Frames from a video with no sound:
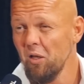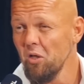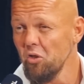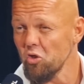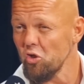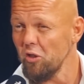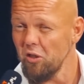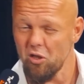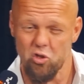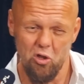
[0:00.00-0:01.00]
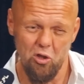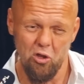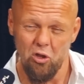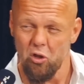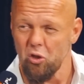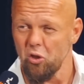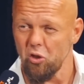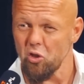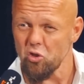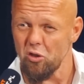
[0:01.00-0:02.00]
Jeżeli, jeżeli,
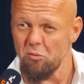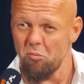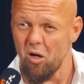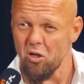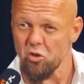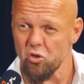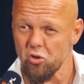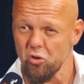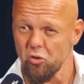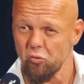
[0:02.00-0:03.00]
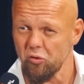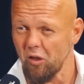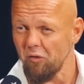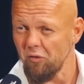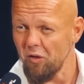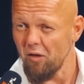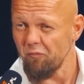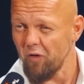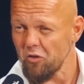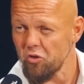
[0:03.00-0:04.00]
jeżeli masz tutaj, nie,
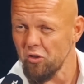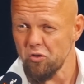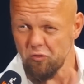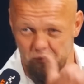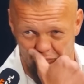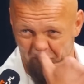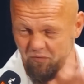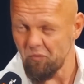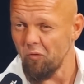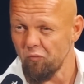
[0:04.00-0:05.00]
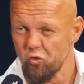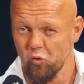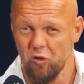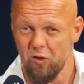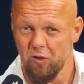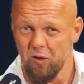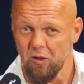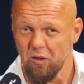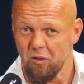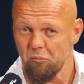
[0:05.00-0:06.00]
w lesie czy w dżungli
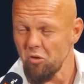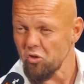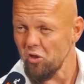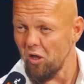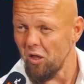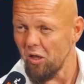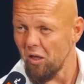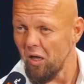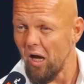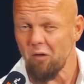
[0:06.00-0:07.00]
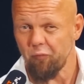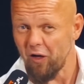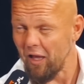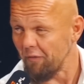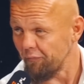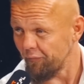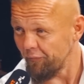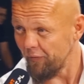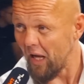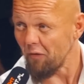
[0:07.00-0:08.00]
mieszka alfa lew,
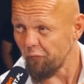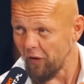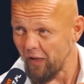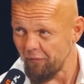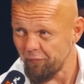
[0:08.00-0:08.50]
alfa lew